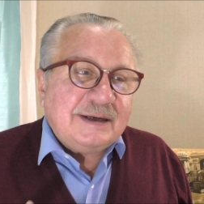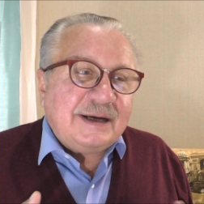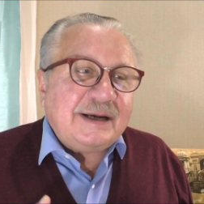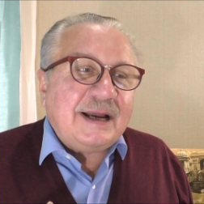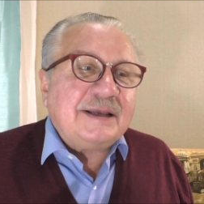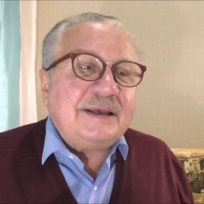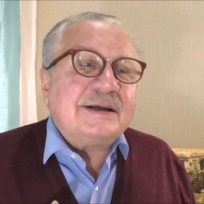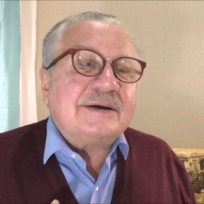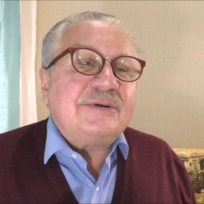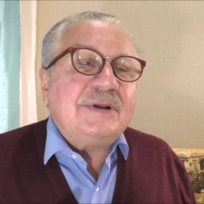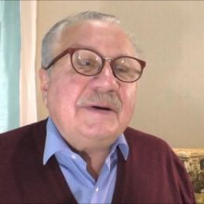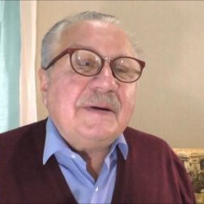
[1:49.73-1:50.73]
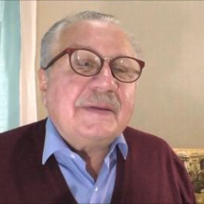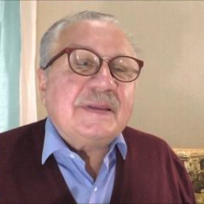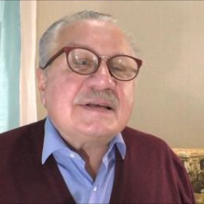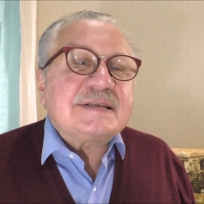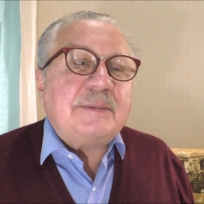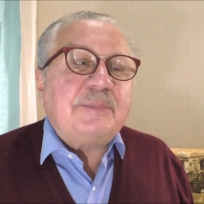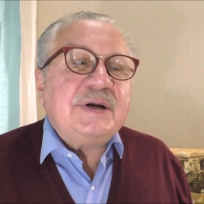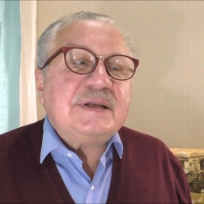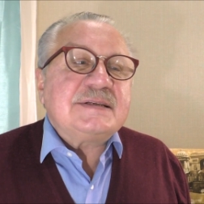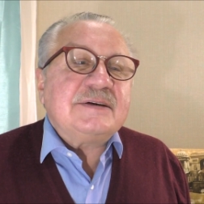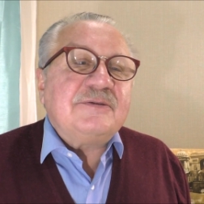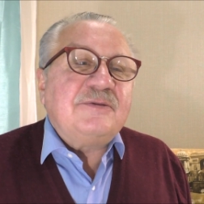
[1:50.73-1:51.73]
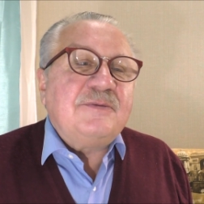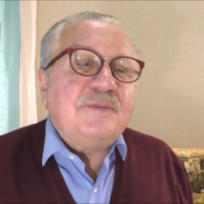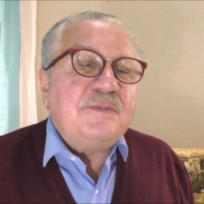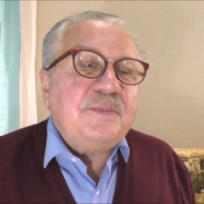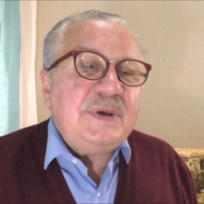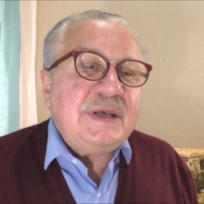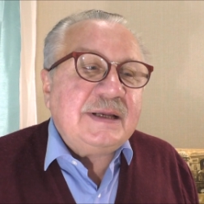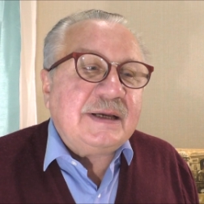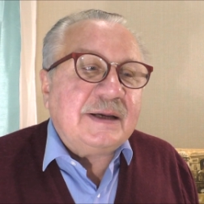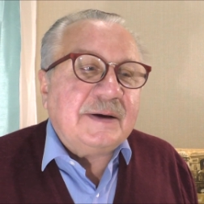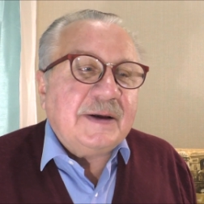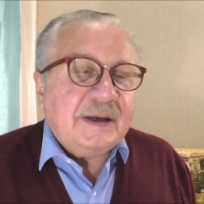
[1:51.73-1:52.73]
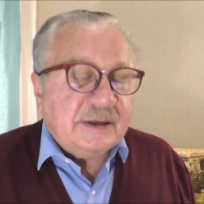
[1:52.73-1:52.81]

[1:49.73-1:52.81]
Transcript: реагировал на события в мире,